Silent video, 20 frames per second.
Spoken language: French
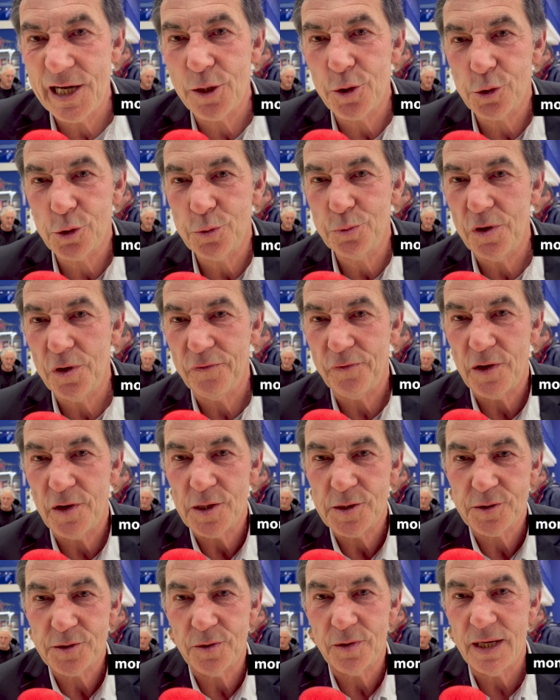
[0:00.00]
de Coupe de
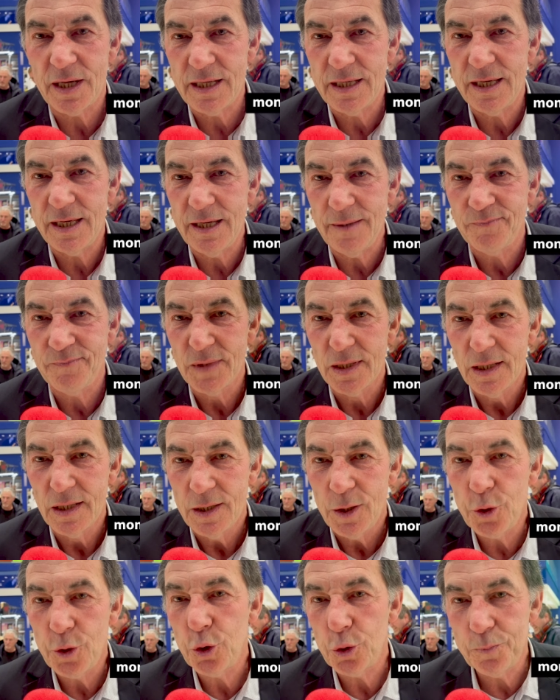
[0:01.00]
France gagnée,
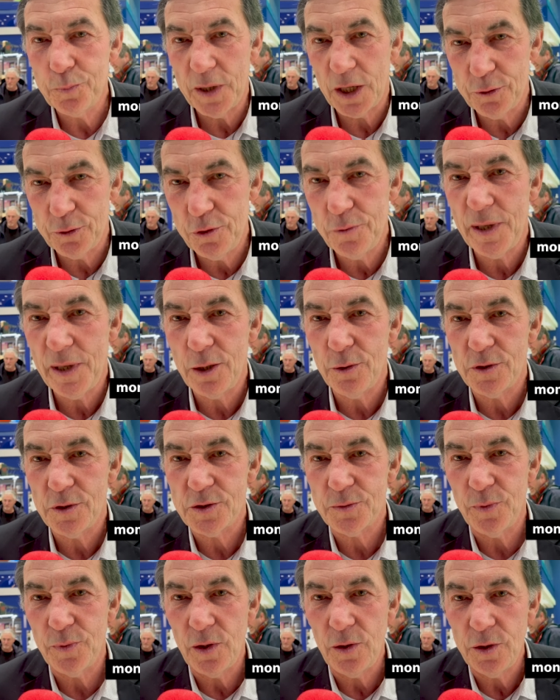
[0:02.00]
une autre perdue
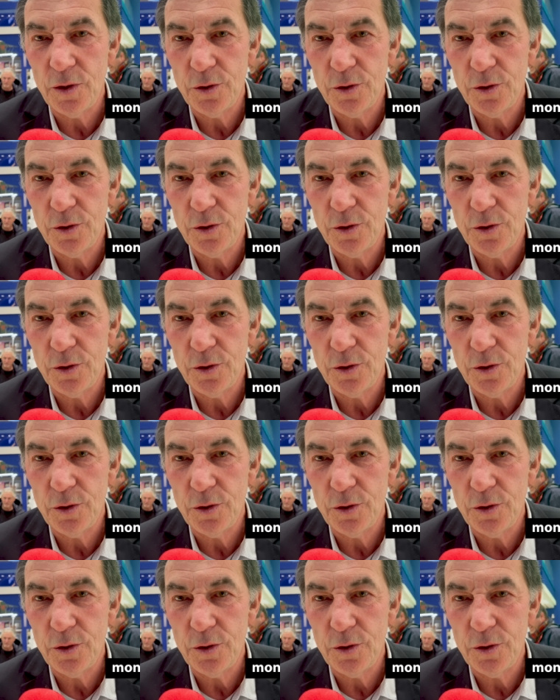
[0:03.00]
malheureusement, une